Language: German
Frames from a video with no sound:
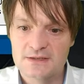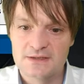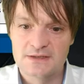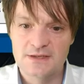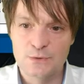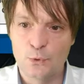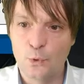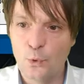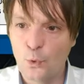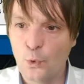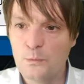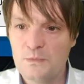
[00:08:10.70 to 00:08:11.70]
die
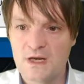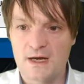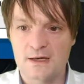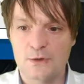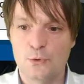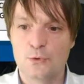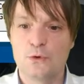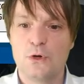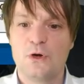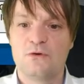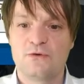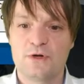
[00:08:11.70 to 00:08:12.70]
Umlagerung
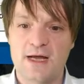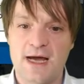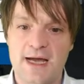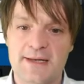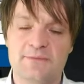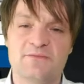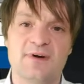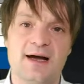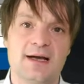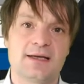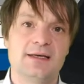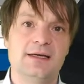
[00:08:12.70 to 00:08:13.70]
von einem
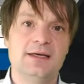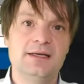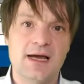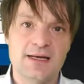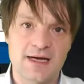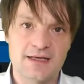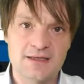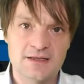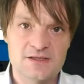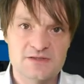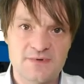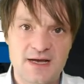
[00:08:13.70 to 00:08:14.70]
Werk in ein
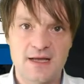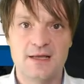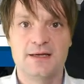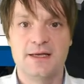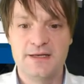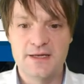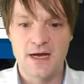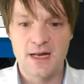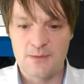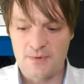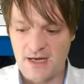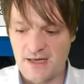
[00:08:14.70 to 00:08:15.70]
anderes Werk
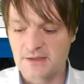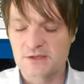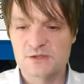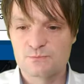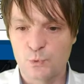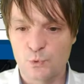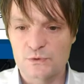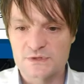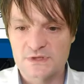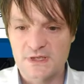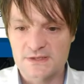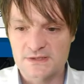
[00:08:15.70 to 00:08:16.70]
innerhalb eines
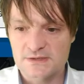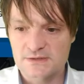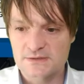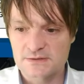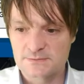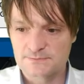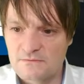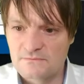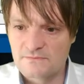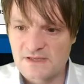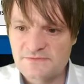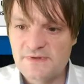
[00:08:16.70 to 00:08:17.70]
Buchungskreises ist.
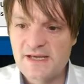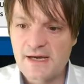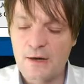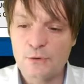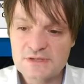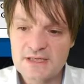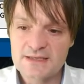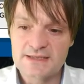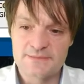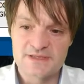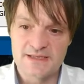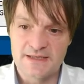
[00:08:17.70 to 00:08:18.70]
Was wir hier
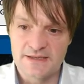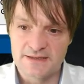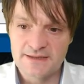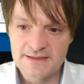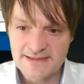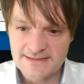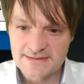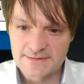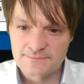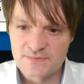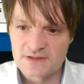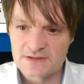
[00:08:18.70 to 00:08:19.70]
außerdem sehen ist,
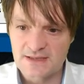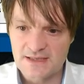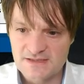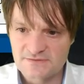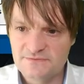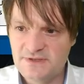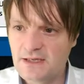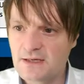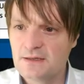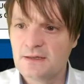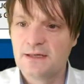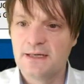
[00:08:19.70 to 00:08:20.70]
dass
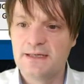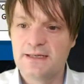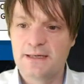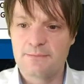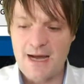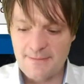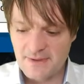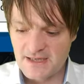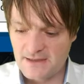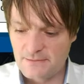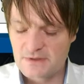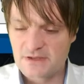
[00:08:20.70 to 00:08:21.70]
wir in dem
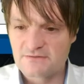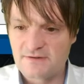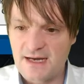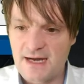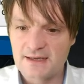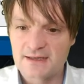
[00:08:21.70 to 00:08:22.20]
abgebenden Werk